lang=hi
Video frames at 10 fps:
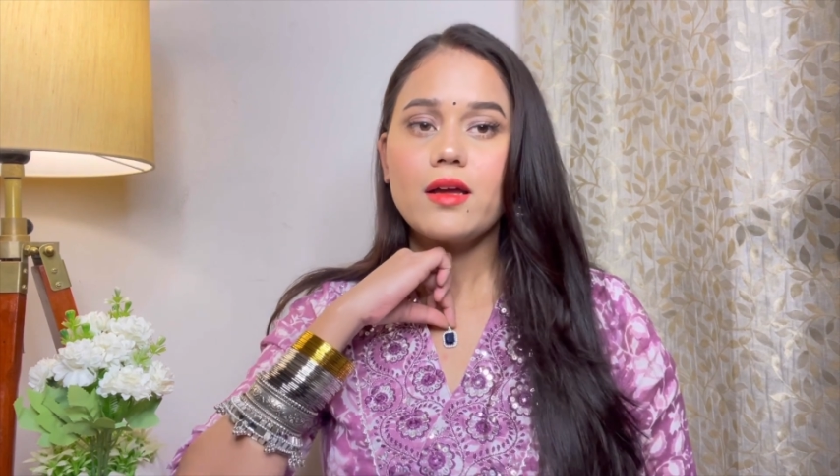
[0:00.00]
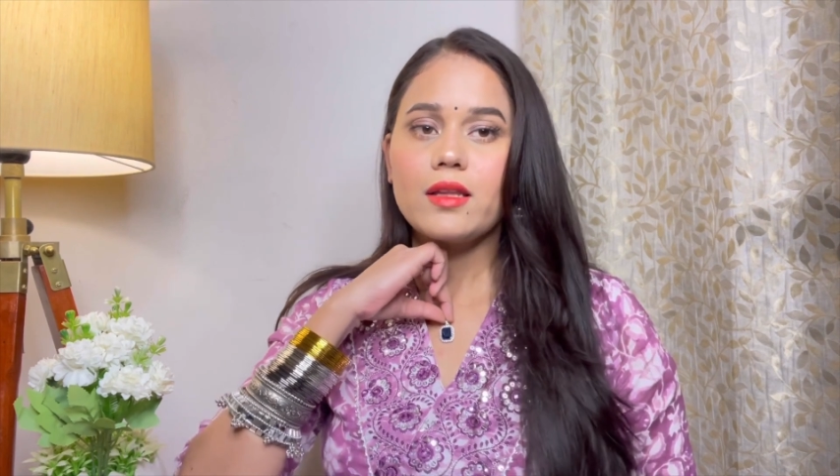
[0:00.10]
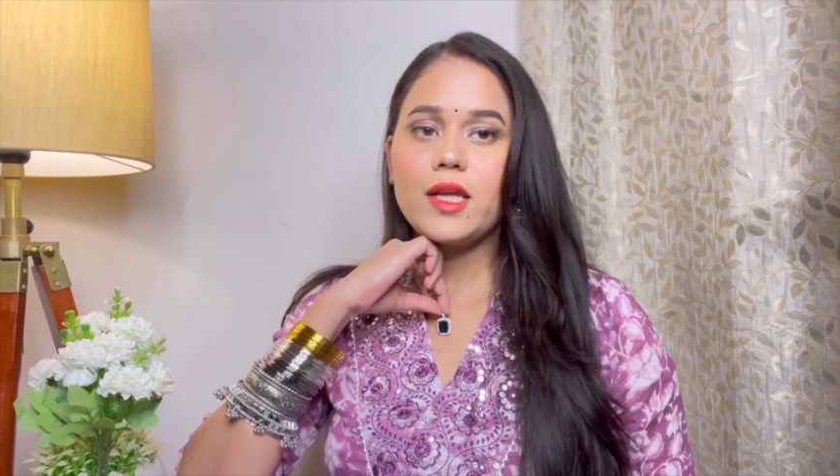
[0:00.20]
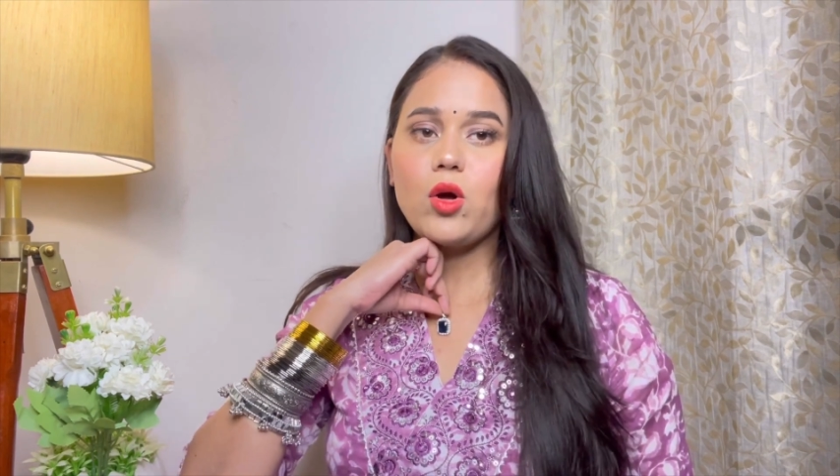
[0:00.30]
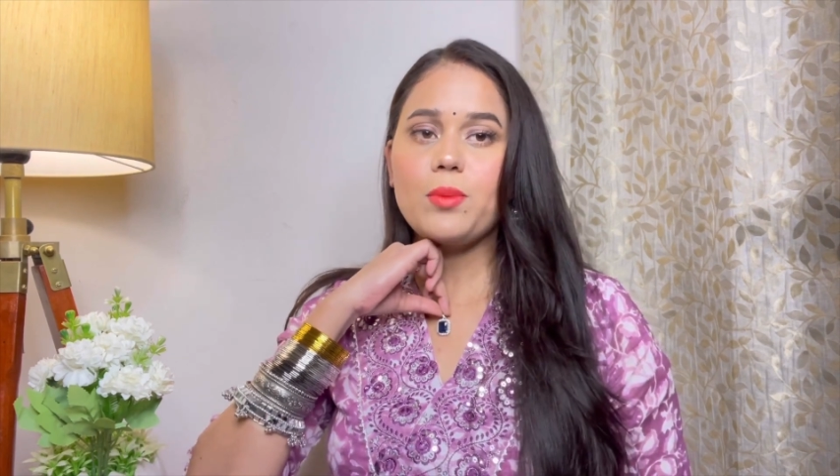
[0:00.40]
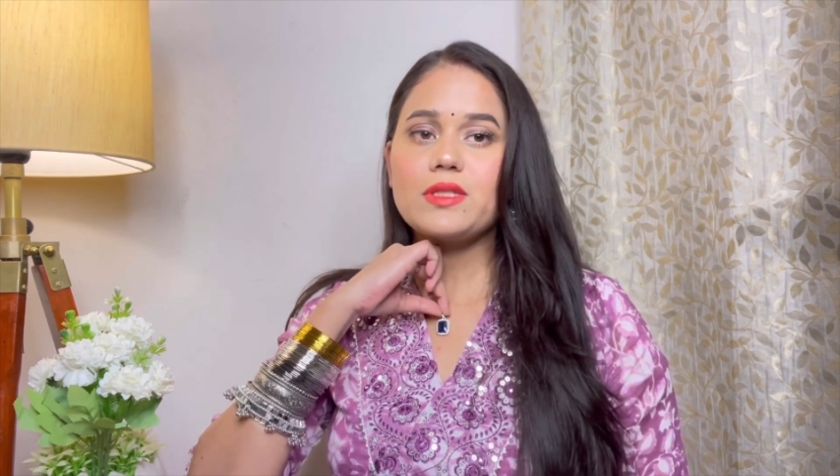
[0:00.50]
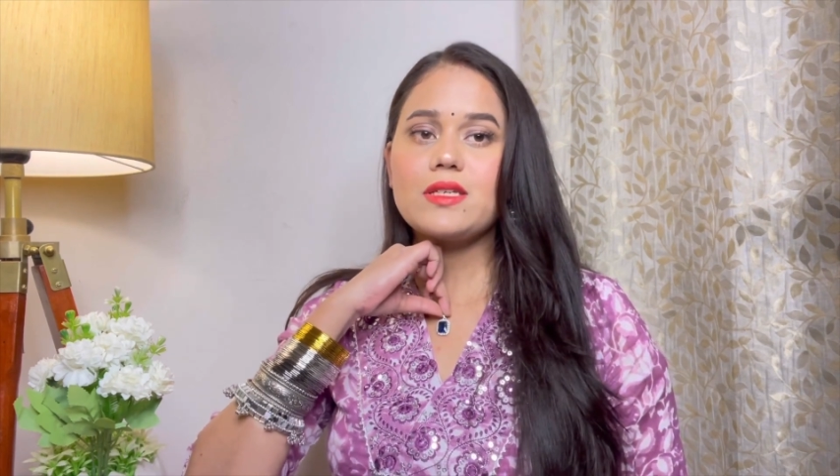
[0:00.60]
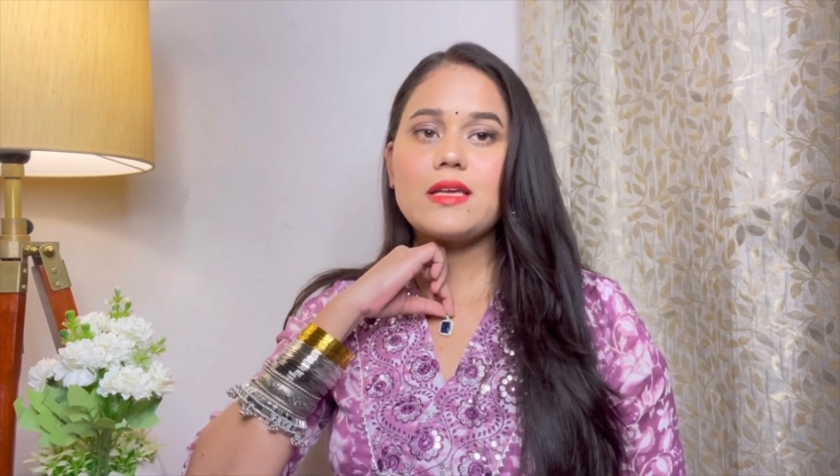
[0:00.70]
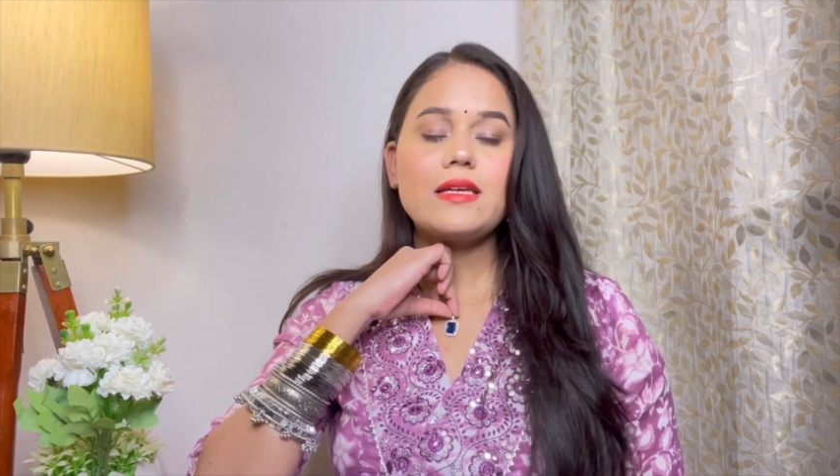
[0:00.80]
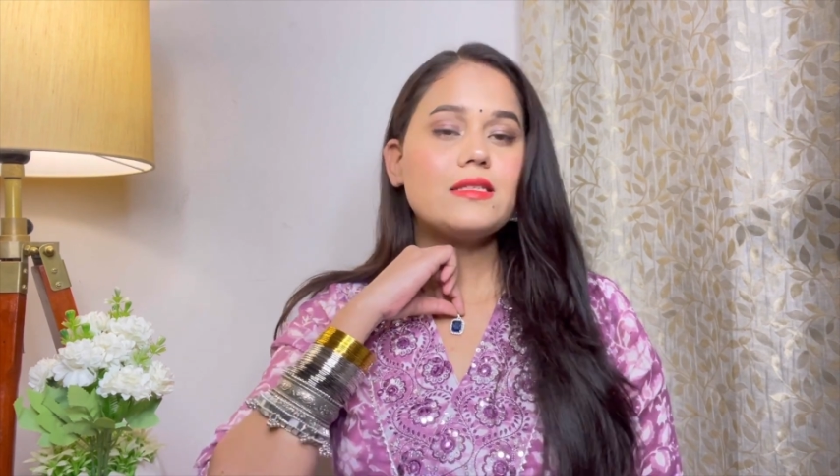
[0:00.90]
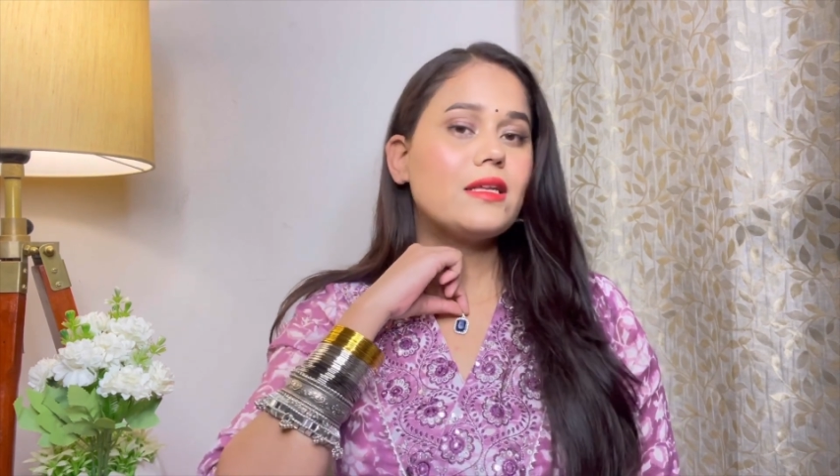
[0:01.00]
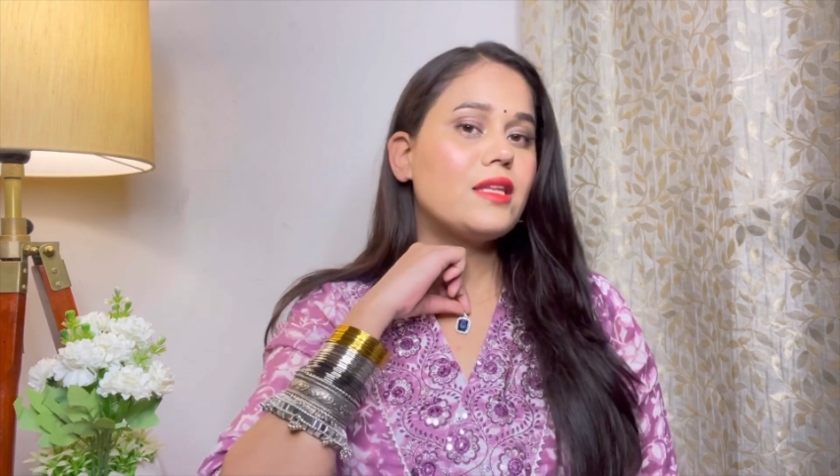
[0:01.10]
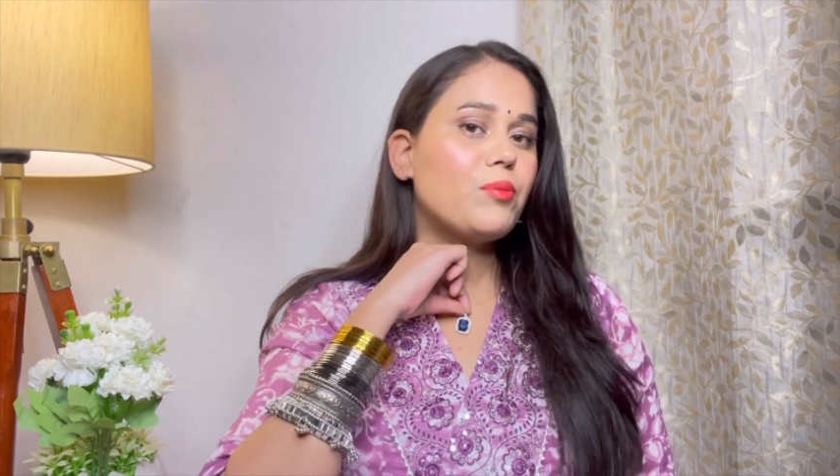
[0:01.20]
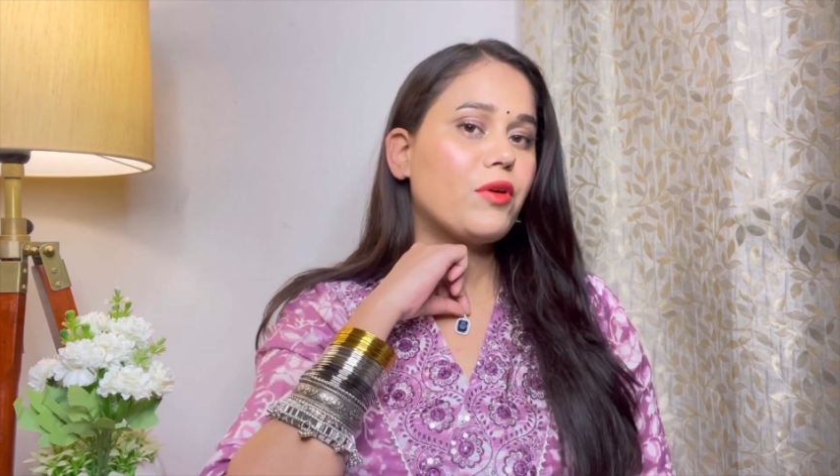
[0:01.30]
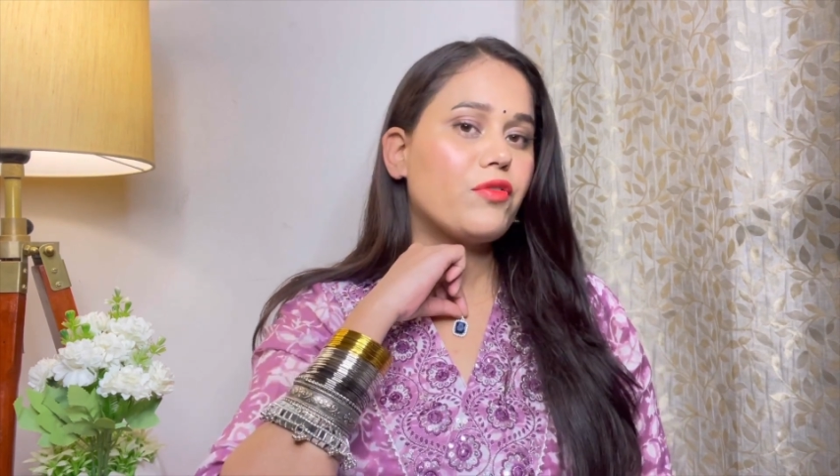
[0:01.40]
देखो आप इसकी साइज़
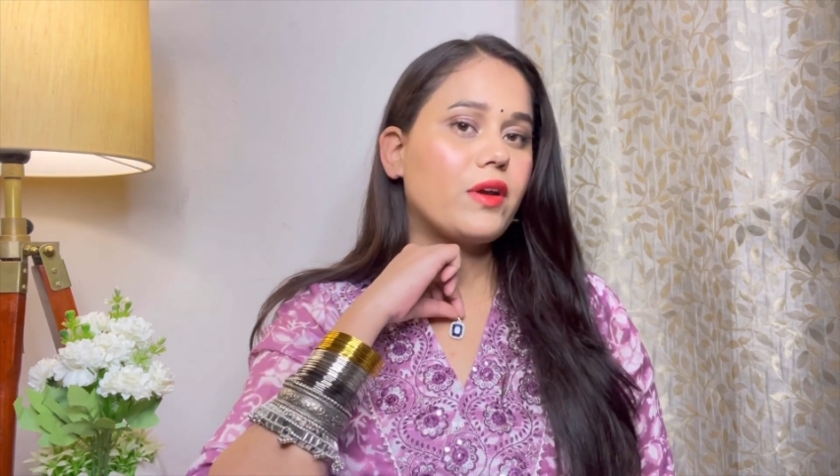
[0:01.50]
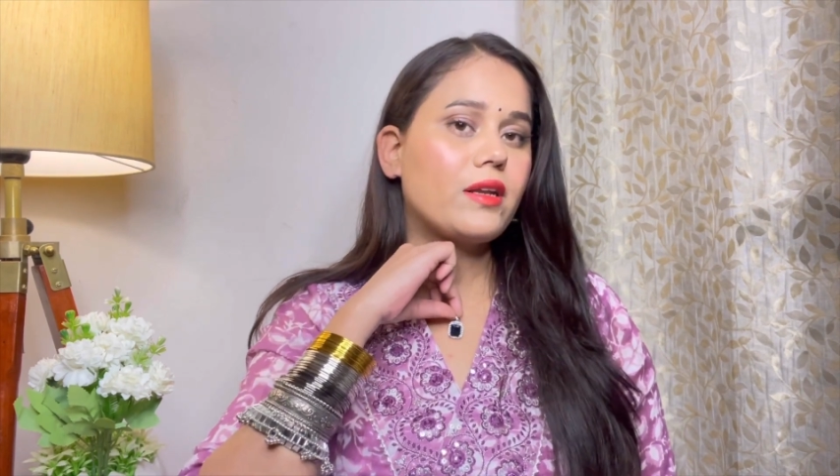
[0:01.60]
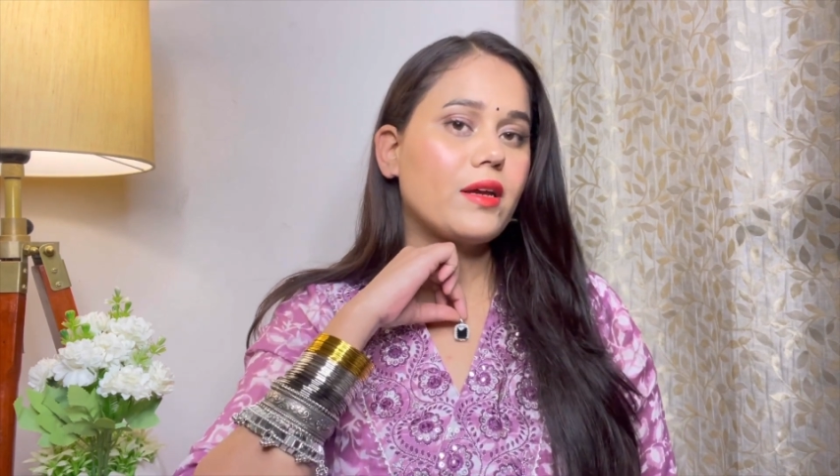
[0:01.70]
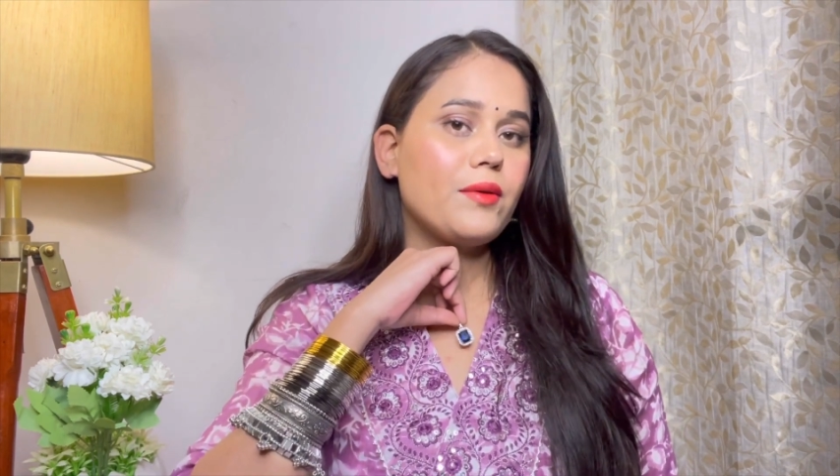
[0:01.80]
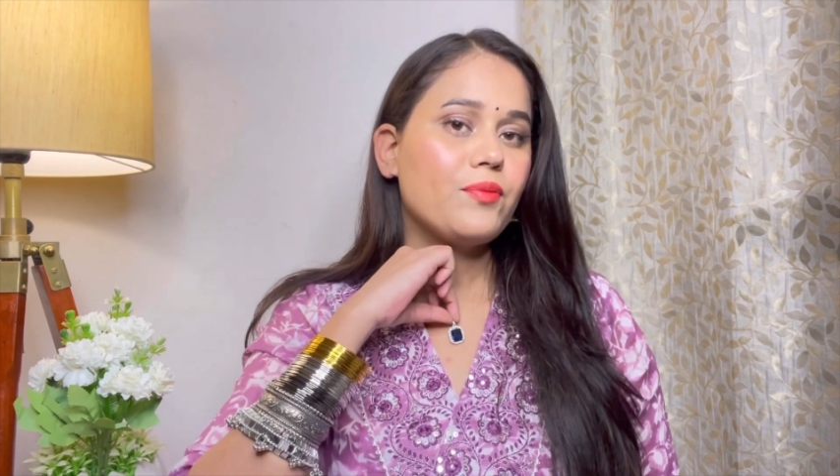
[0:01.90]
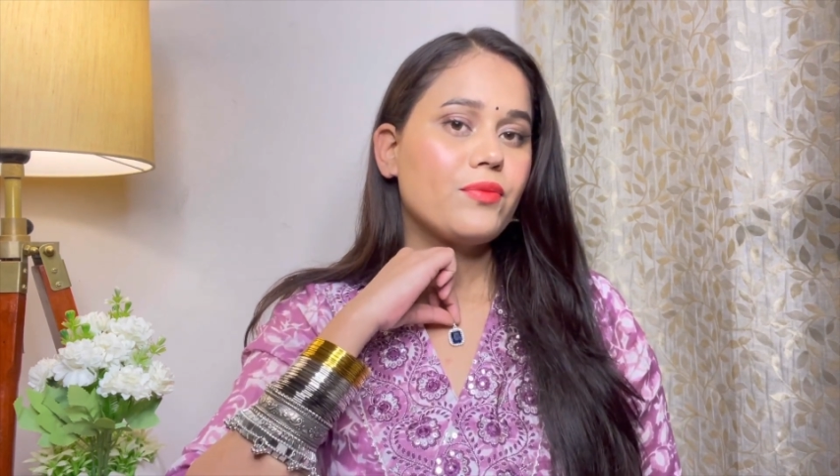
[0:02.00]
कितनी परफेक्ट है